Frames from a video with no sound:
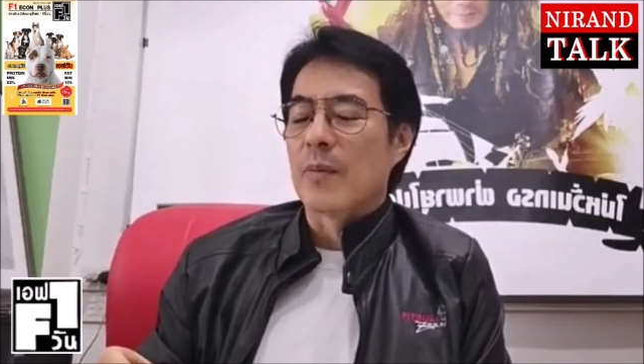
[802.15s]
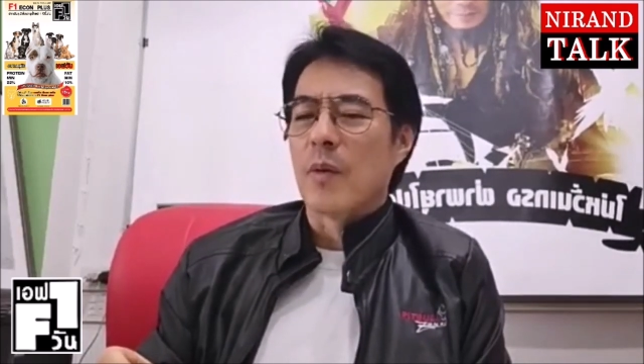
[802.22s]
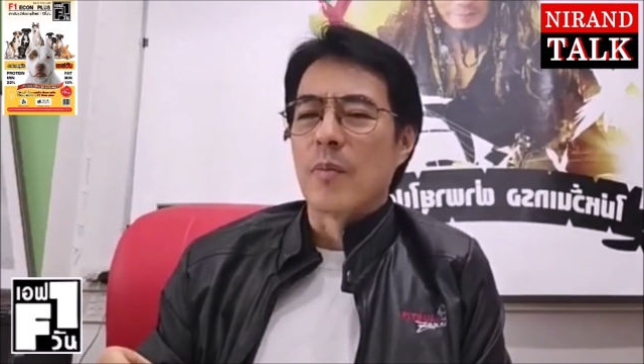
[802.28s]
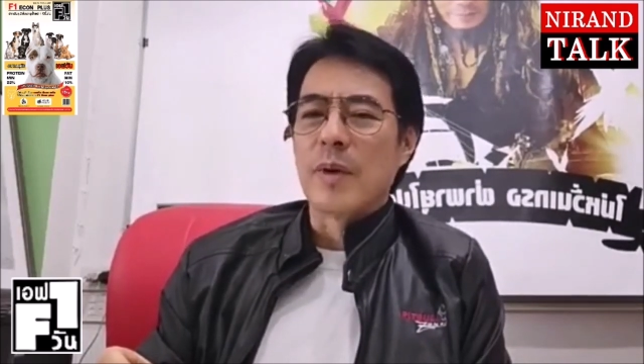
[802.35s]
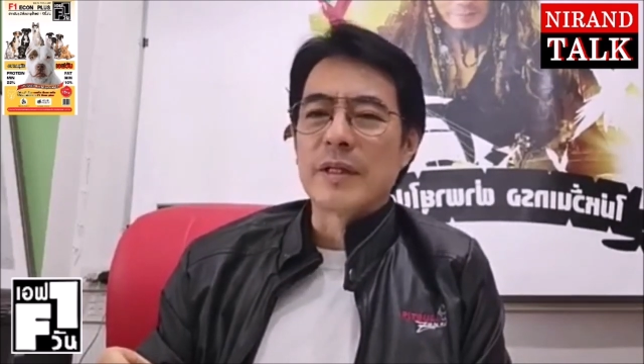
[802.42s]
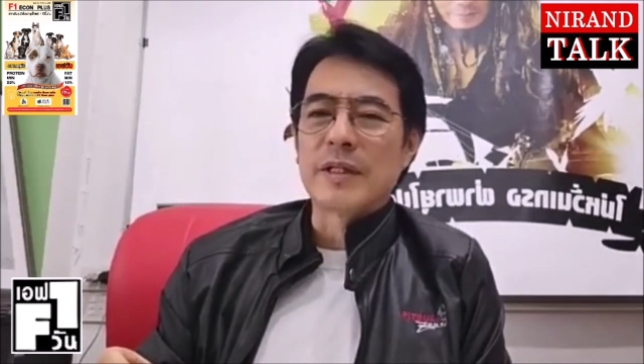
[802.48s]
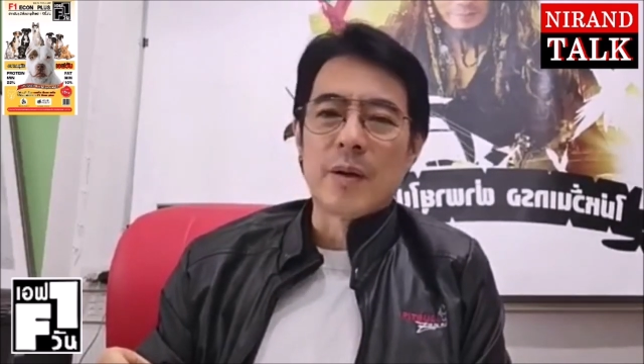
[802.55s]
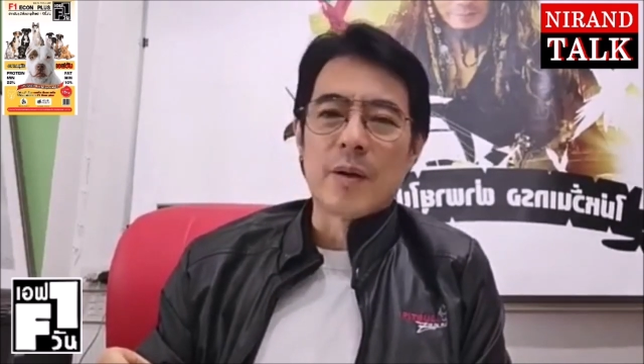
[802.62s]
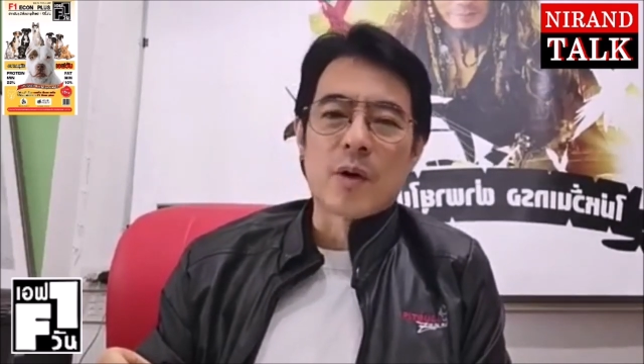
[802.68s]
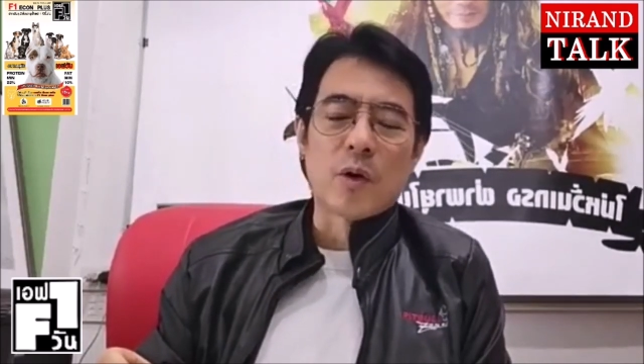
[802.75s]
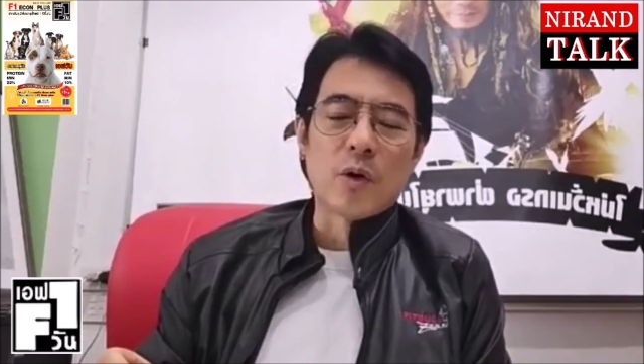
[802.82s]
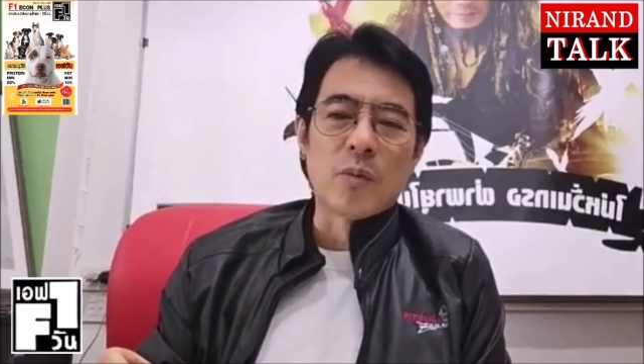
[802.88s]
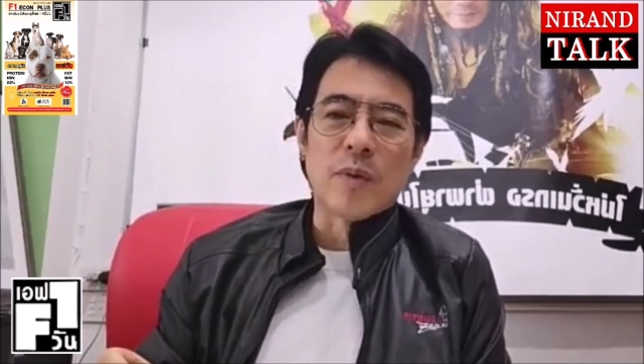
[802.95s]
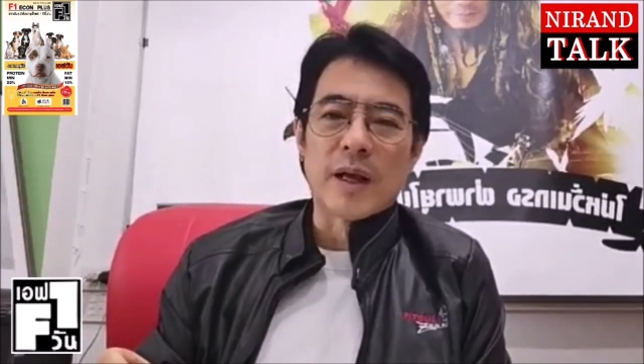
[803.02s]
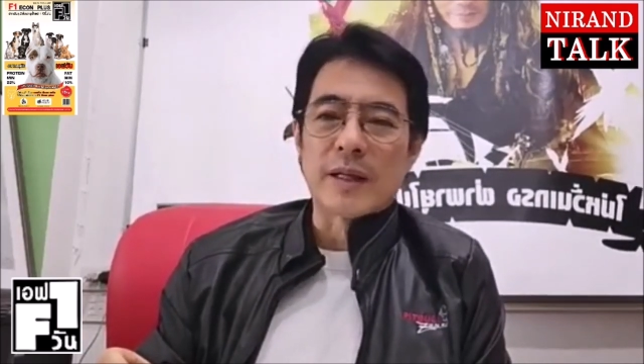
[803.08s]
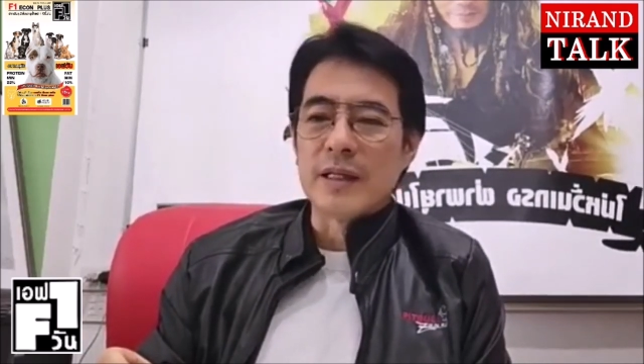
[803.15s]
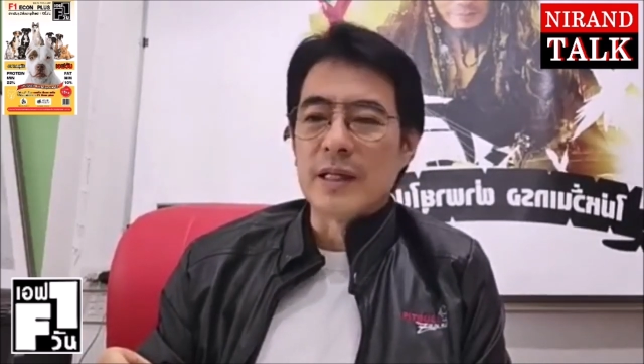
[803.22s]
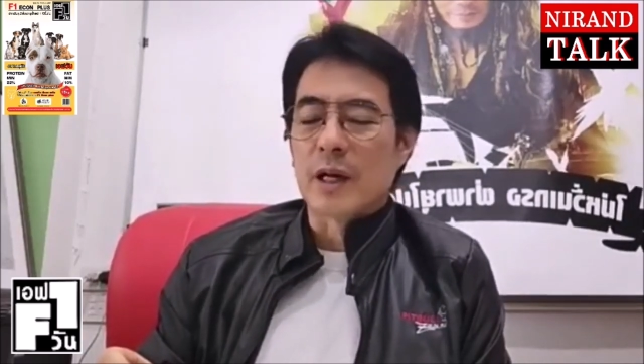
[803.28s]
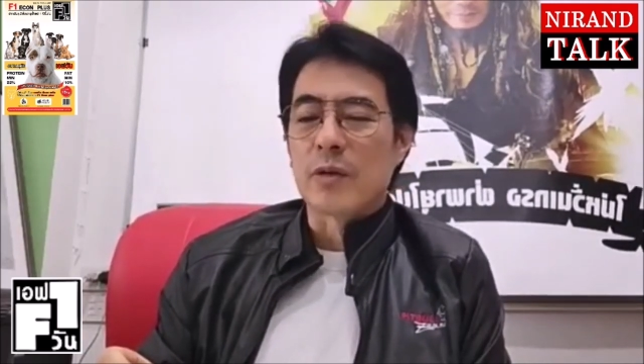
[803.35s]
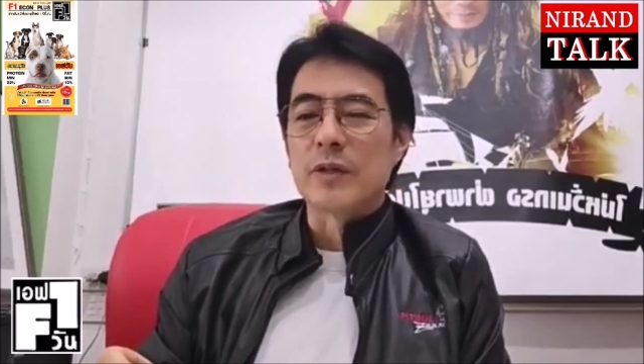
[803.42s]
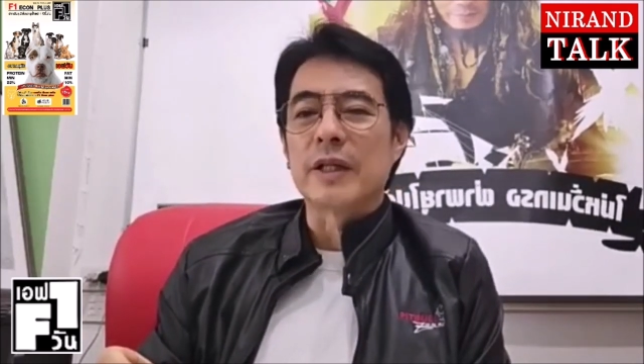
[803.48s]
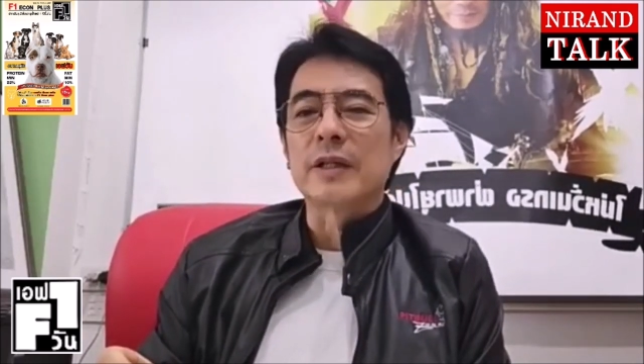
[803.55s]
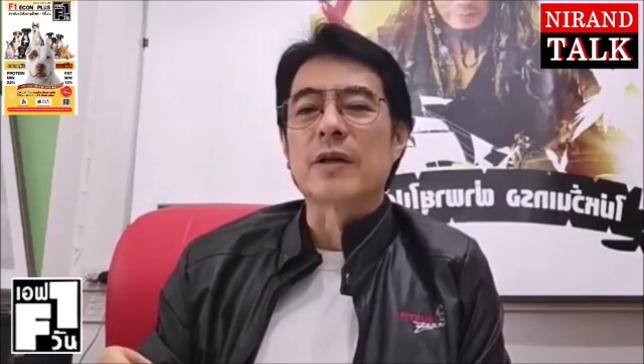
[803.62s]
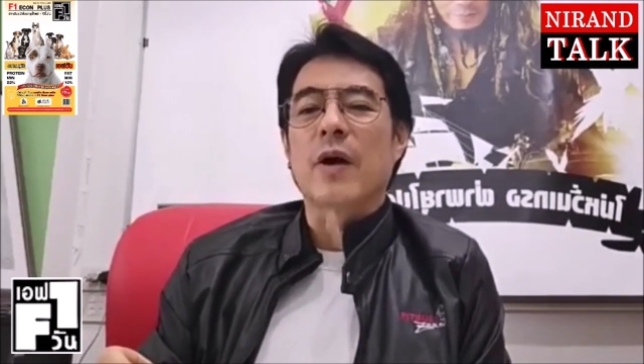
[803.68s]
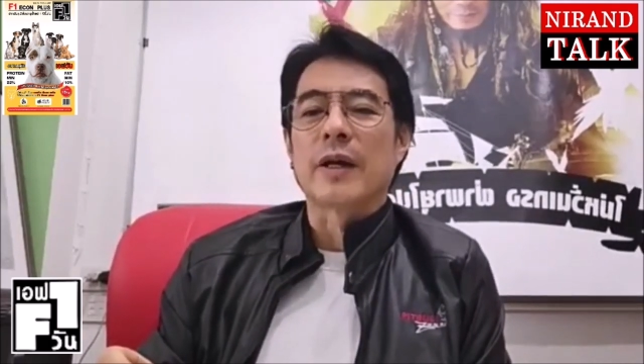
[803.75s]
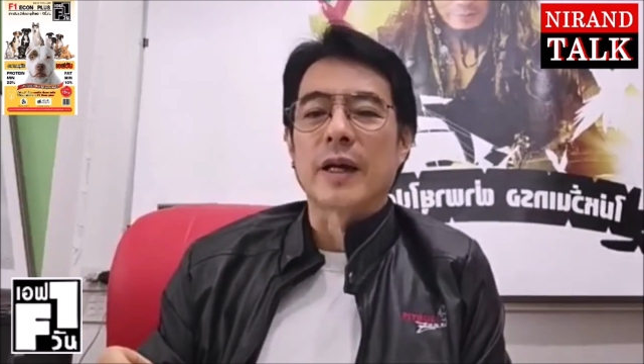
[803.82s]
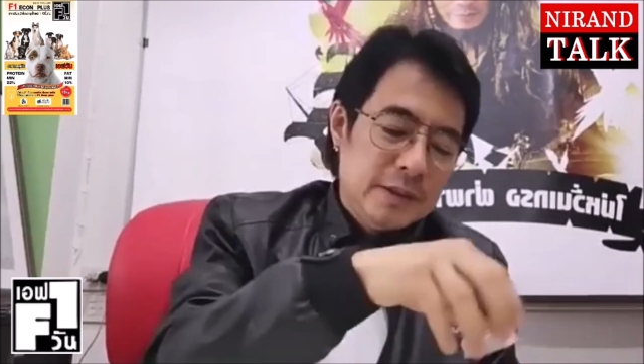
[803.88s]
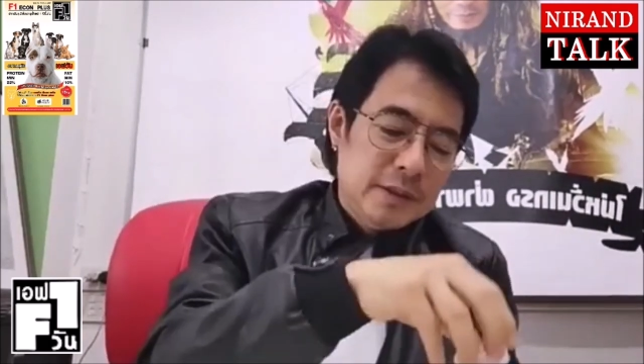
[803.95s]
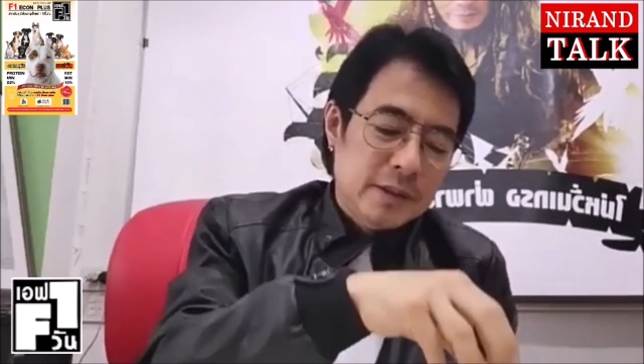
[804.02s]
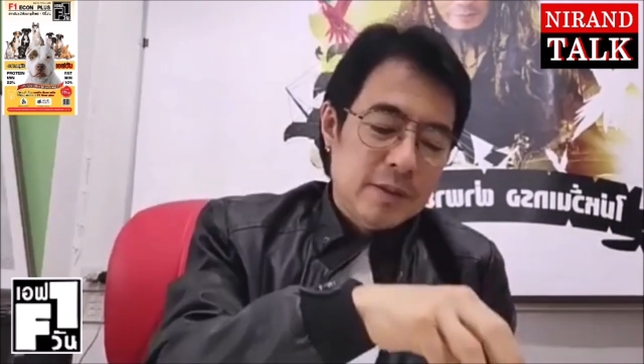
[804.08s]
ผมไม่เชื่อว่าคนรุ่นใหม่จะเลือกคุณหญิงหน่อย
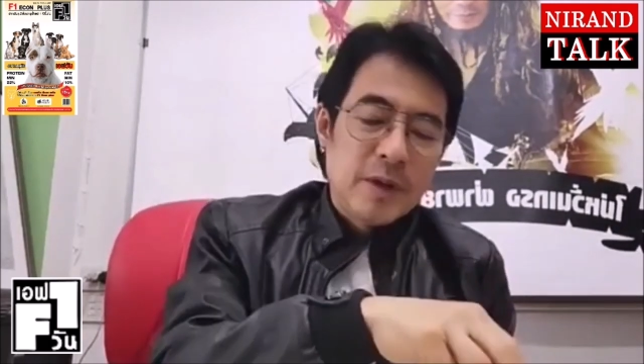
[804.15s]
นะ